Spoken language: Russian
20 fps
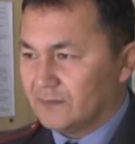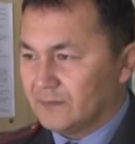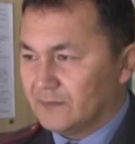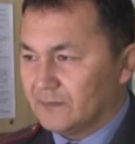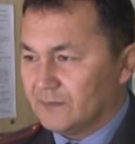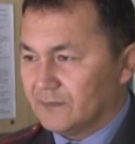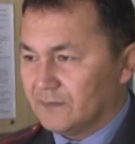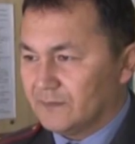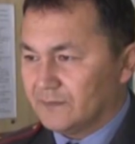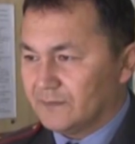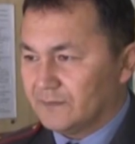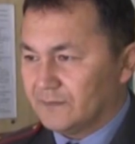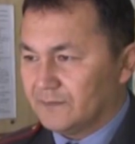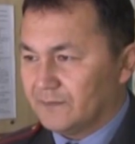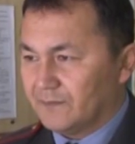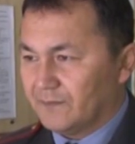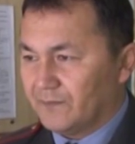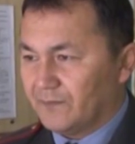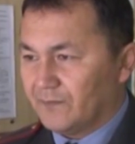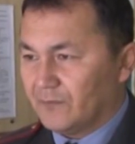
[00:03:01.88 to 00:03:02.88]
и этих
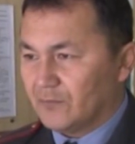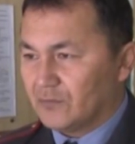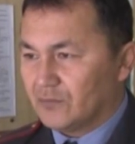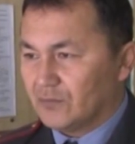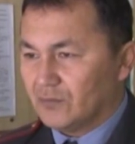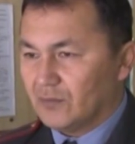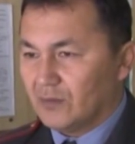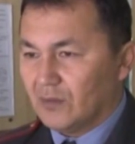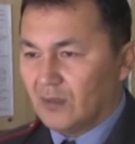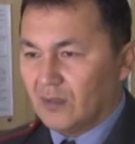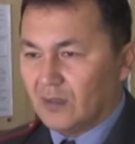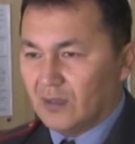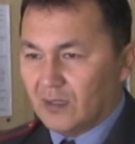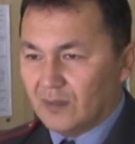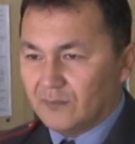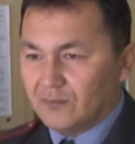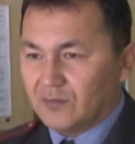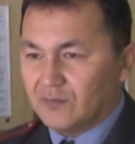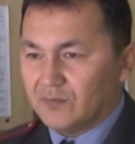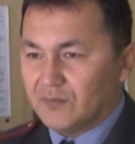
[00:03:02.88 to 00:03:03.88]
четверых за
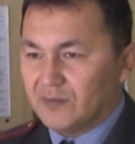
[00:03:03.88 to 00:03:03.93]
скрытие